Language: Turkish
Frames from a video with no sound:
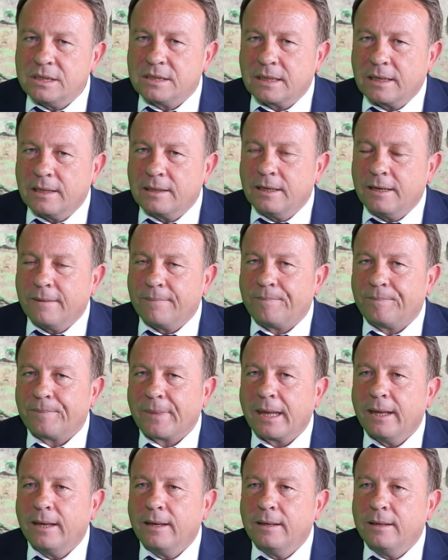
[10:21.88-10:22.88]
sırada
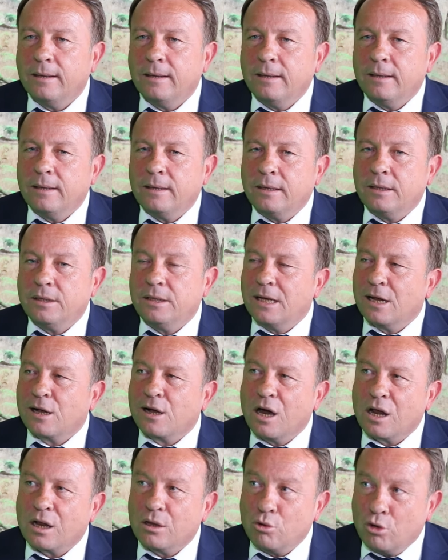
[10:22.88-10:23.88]
e, yine
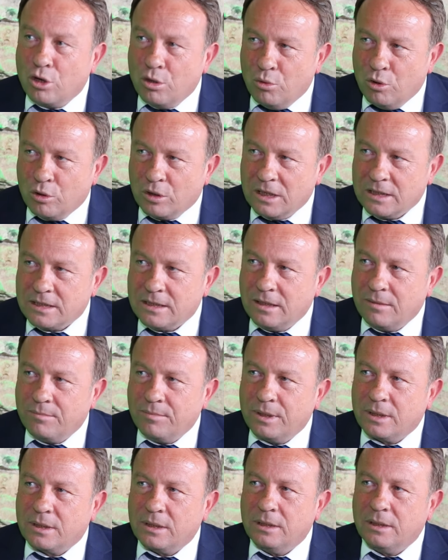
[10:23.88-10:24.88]
Karadöne bölgesinden
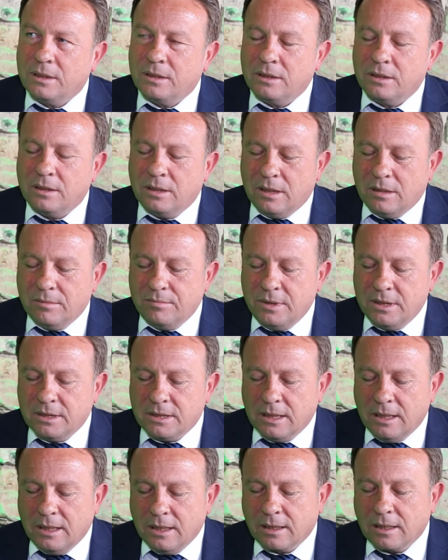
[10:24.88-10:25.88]
bir e,
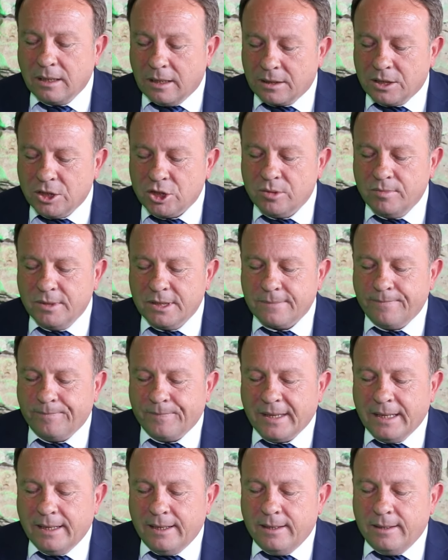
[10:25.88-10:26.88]
abimiz, kardeşimiz.
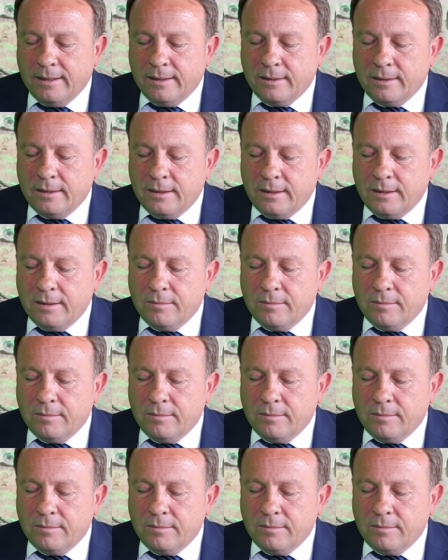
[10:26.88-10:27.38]
E,